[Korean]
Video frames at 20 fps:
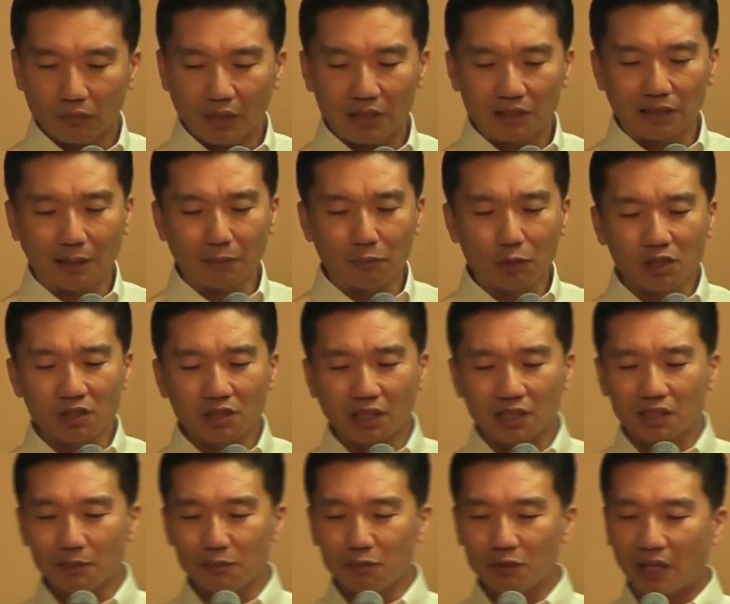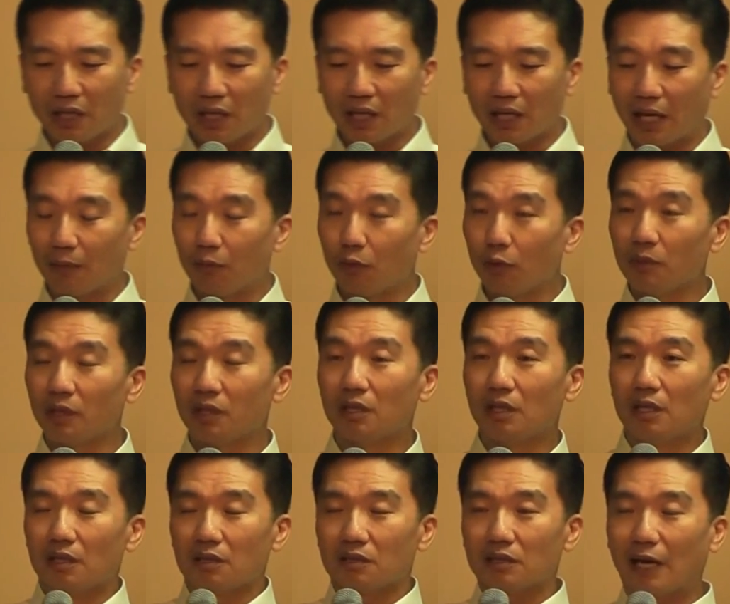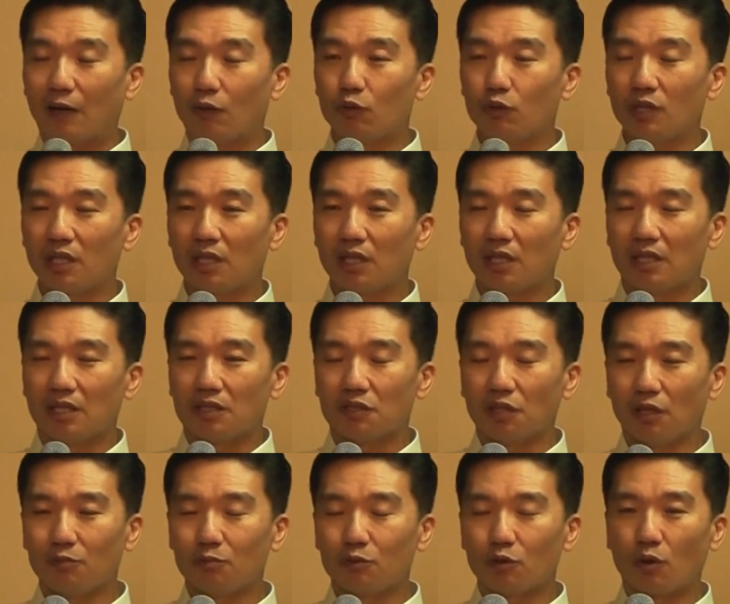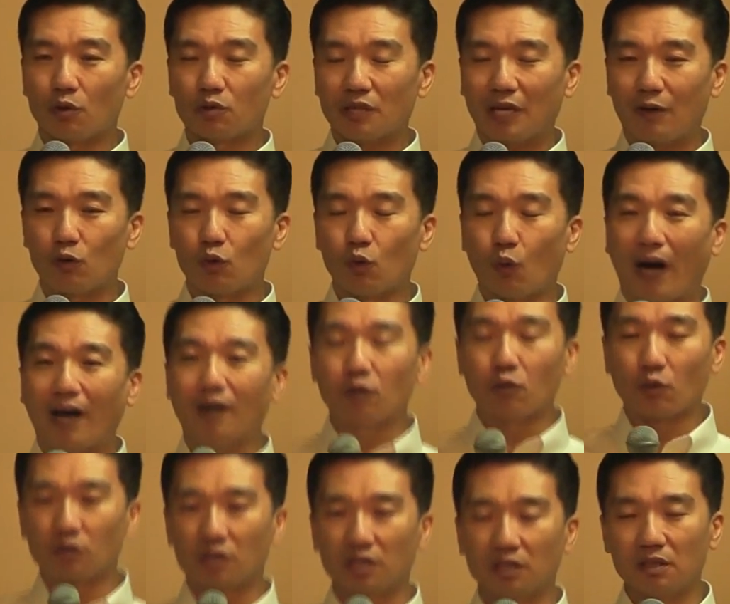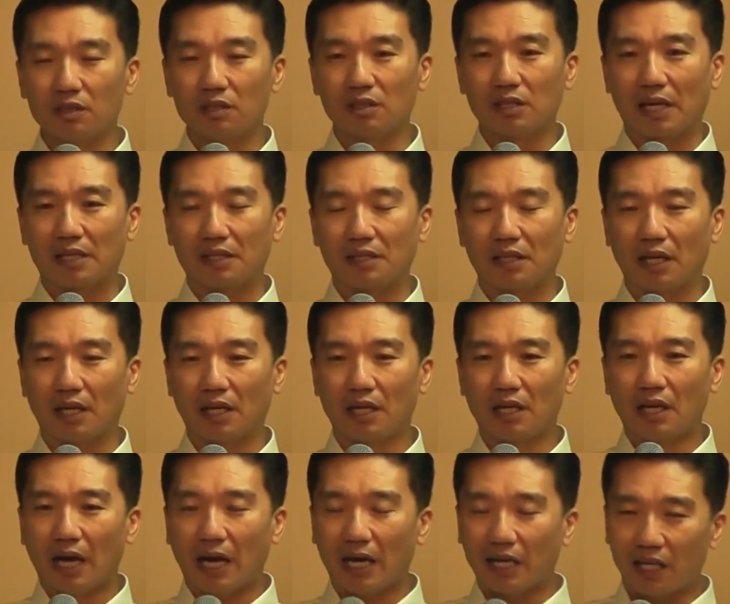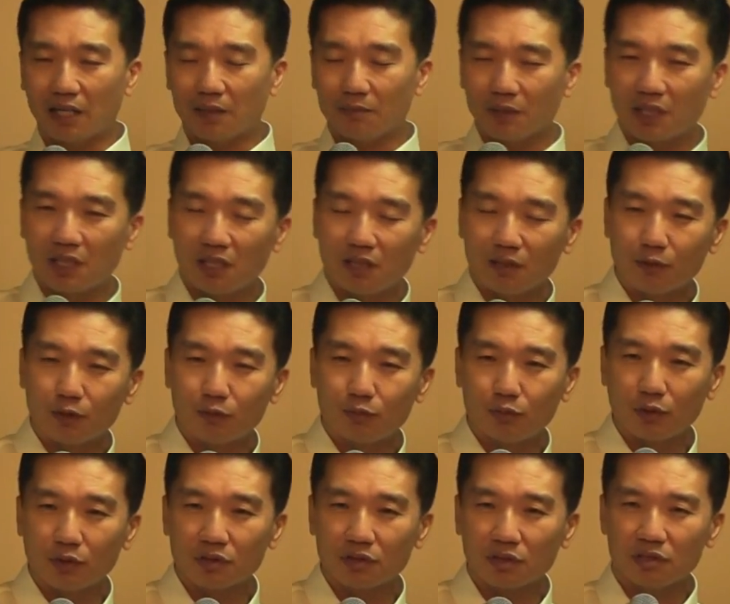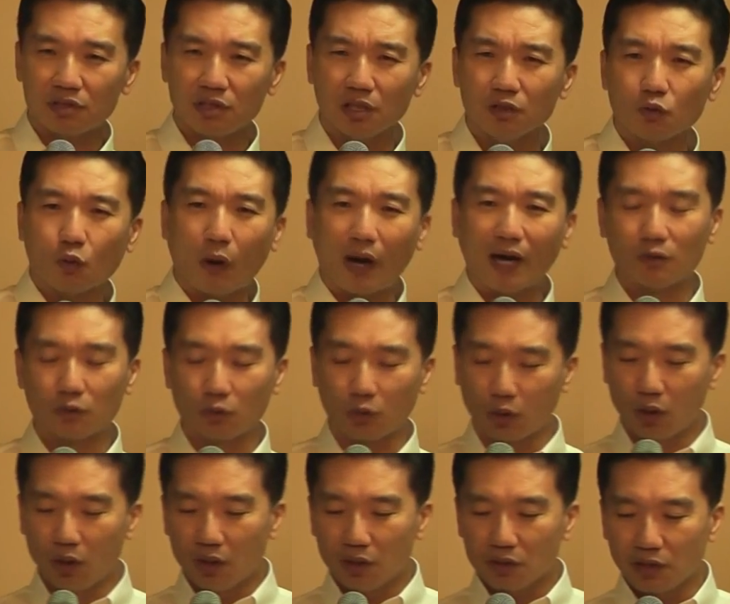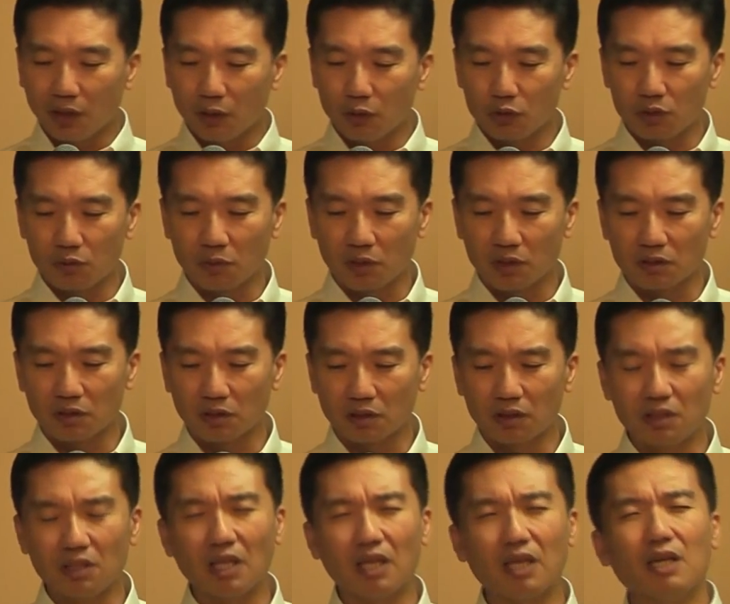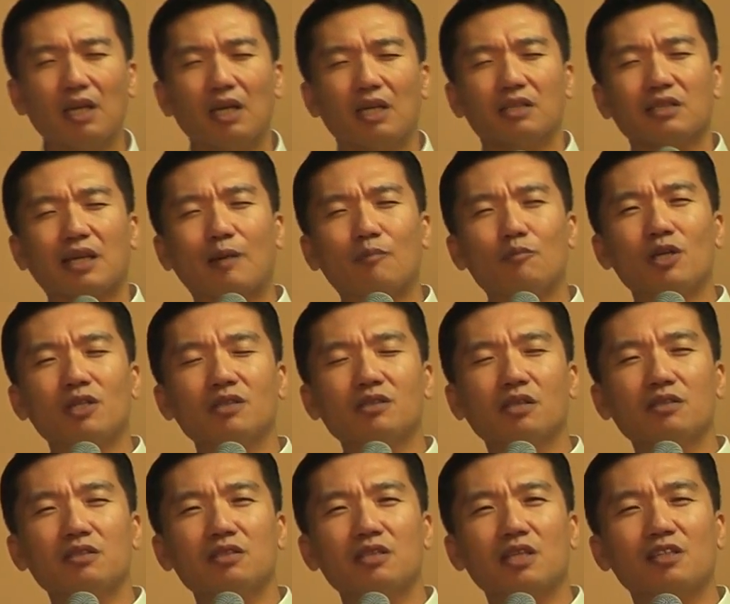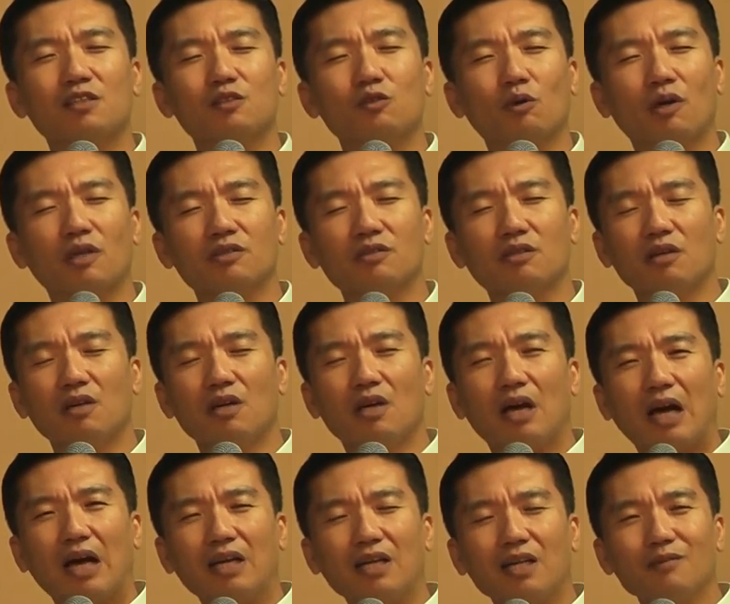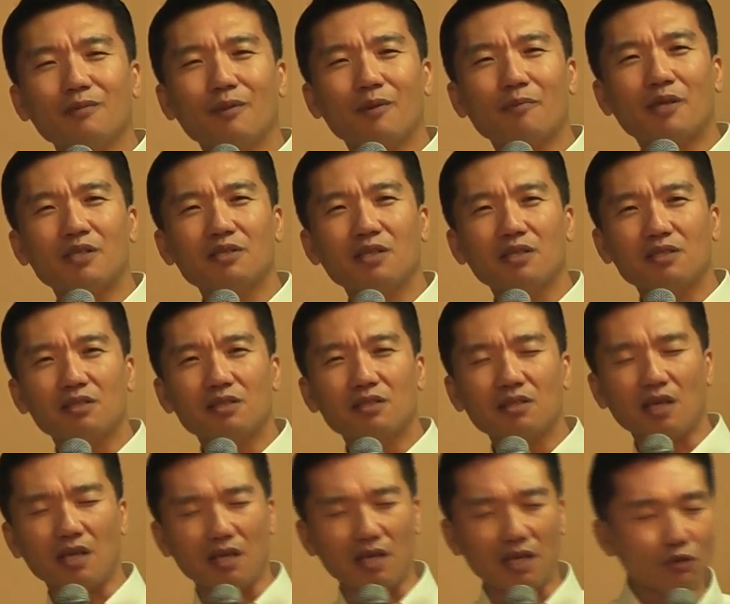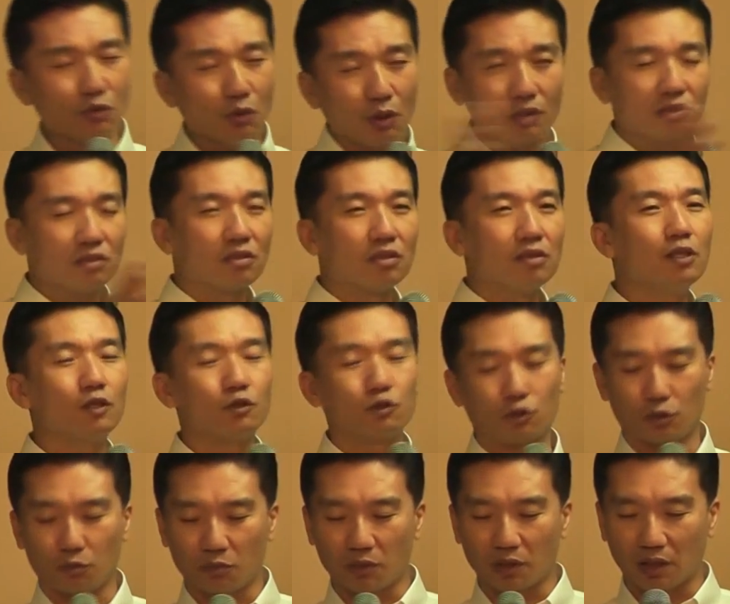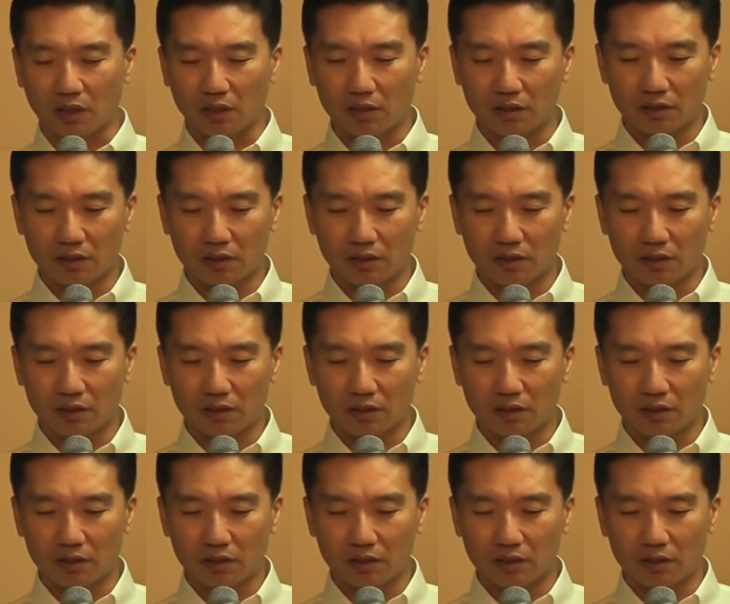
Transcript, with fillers: 사무엘상 10장에 가보면 사울이 처음으로 사울 왕으로 등극을 할 때 하나님이 기름을 부어서 첫 왕으로 세우시면서 그때 사무엘 선지자를 통해서 하나님의 메시지를 계속해서 들려주십니다.